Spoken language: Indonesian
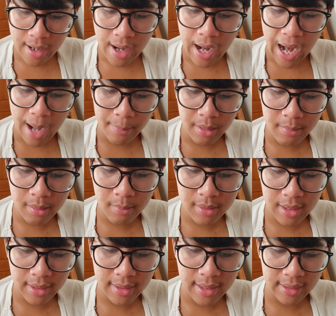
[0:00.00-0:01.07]
Habibi
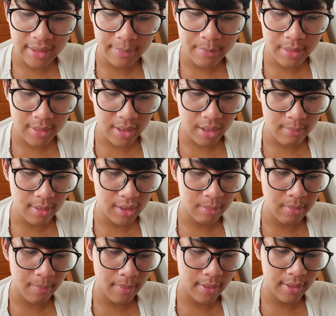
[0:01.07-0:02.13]
menjadi yatim sejak kematian
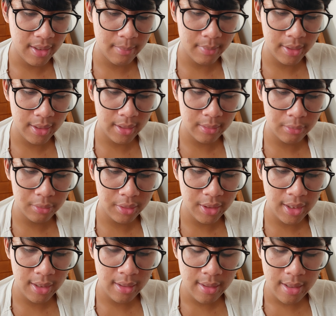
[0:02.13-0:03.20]
bapaknya yang meninggal
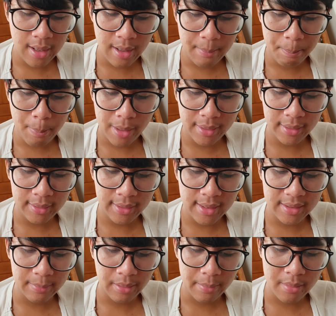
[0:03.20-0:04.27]
dunia pada 3
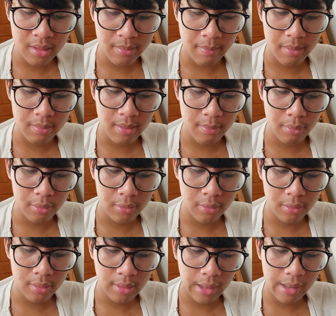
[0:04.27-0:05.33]
September 1950
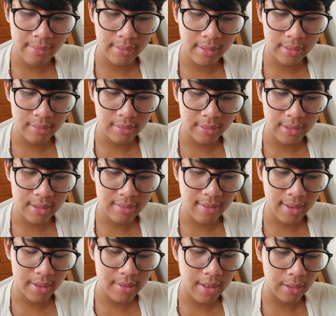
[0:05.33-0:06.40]
karena terkena
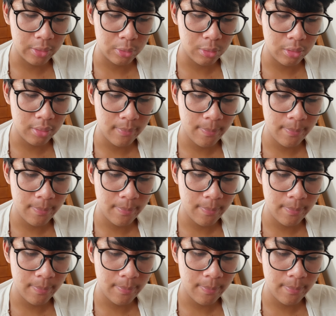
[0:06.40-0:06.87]
serangan jantung.